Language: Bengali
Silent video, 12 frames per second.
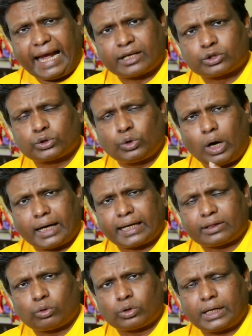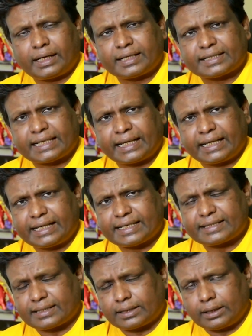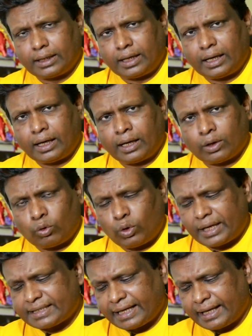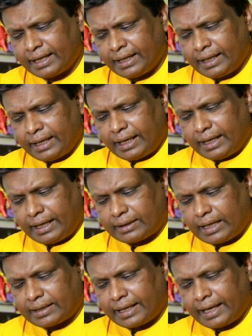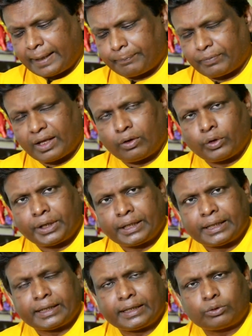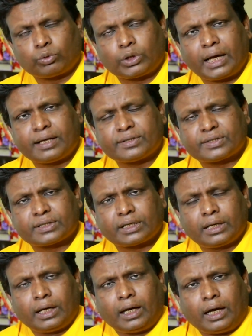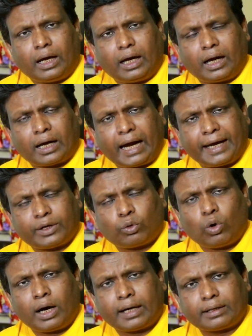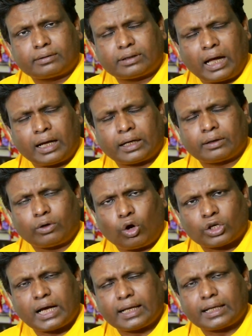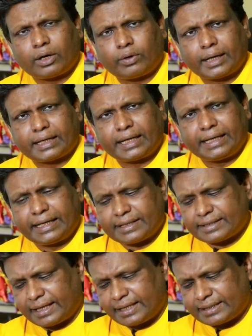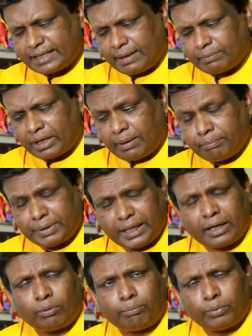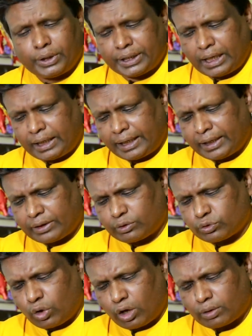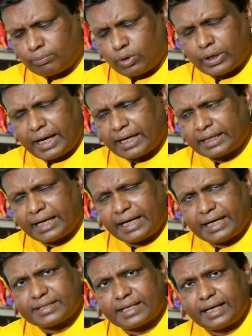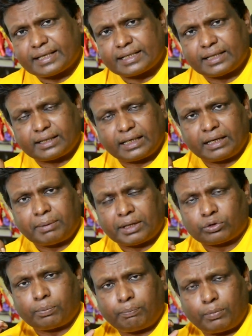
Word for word: একশো আটাত্তর রানের যে ইনিংস গড়েছে তাতে ওই ঋতুরাজ গাইকোয়াড় তার অসাধারণ একটা ইনিংস দেখেছি আমরা বিরানব্বই রানের ঝকমকে একটা ইনিংস খেলেছেন তিনি মাত্র